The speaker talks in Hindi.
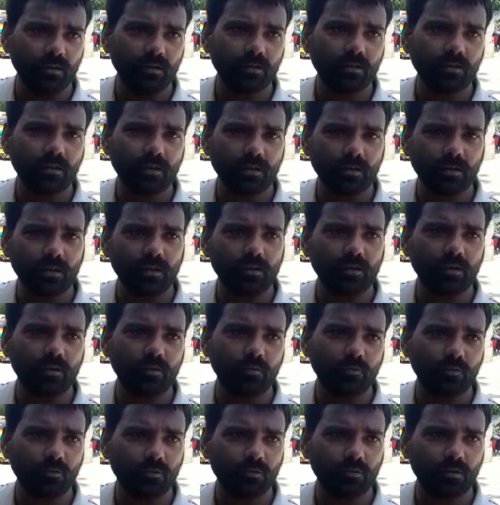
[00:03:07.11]
इसके
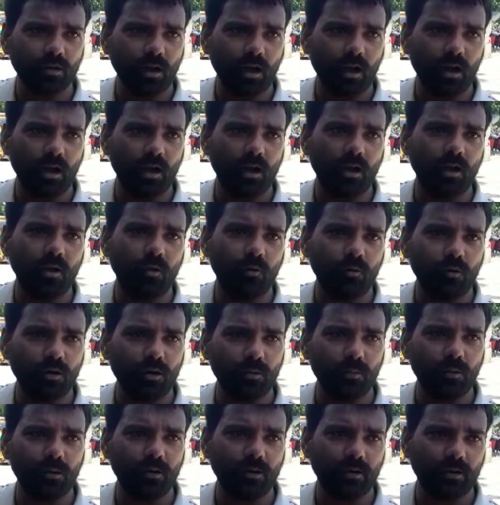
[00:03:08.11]
चलते जहाँ है
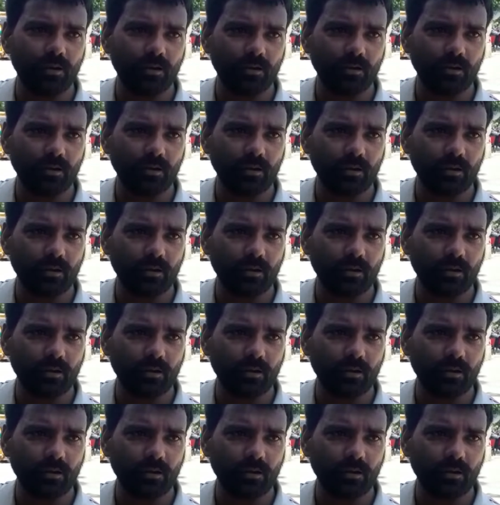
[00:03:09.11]
वहीं पर रहना चाहिए